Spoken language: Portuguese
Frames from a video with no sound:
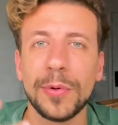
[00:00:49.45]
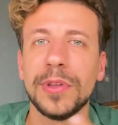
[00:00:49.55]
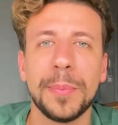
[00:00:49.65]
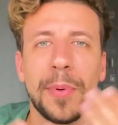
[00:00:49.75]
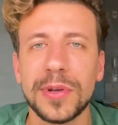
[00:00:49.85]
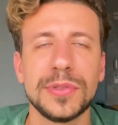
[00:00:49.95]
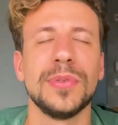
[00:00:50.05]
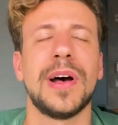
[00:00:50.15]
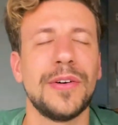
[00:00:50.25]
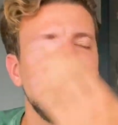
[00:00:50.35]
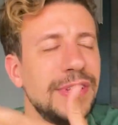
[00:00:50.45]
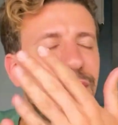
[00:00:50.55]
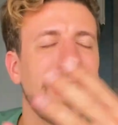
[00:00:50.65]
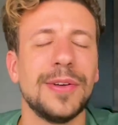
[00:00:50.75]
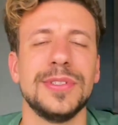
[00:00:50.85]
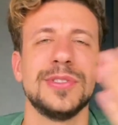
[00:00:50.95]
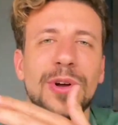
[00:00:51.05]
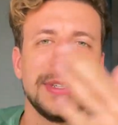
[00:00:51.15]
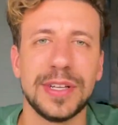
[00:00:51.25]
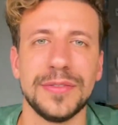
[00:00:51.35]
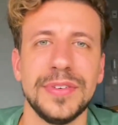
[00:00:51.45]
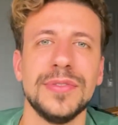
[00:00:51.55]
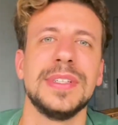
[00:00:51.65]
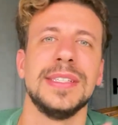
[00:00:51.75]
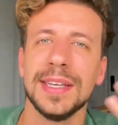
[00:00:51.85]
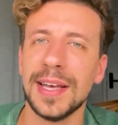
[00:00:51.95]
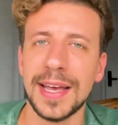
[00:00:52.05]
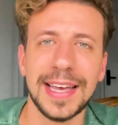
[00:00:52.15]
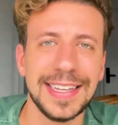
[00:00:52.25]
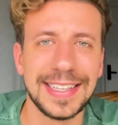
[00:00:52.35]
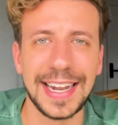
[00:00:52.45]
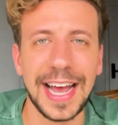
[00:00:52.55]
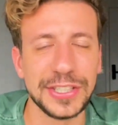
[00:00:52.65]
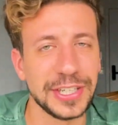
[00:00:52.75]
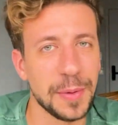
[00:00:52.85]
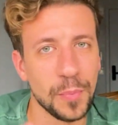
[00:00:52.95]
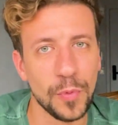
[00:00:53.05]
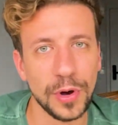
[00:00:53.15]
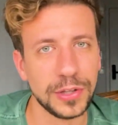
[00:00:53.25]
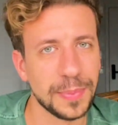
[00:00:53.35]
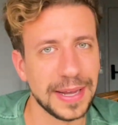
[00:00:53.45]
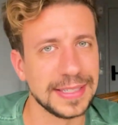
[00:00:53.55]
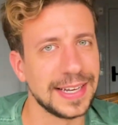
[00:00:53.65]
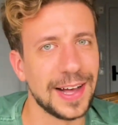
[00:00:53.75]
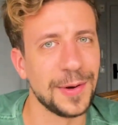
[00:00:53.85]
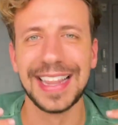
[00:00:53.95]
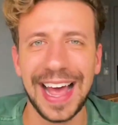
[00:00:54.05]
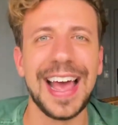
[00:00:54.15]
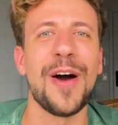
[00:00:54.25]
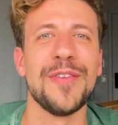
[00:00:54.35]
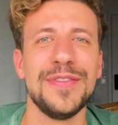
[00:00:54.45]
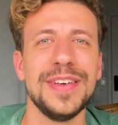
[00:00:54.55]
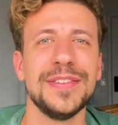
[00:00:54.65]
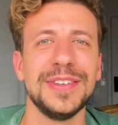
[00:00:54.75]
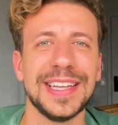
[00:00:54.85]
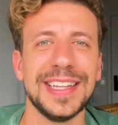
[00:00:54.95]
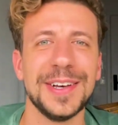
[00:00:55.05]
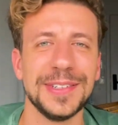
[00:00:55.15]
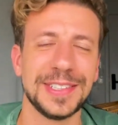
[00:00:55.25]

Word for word: Quando eu posto ao vivo lá, os stories ao vivo, vocês interagem, é muito mais legal. Lá é ao vivo, entendeu?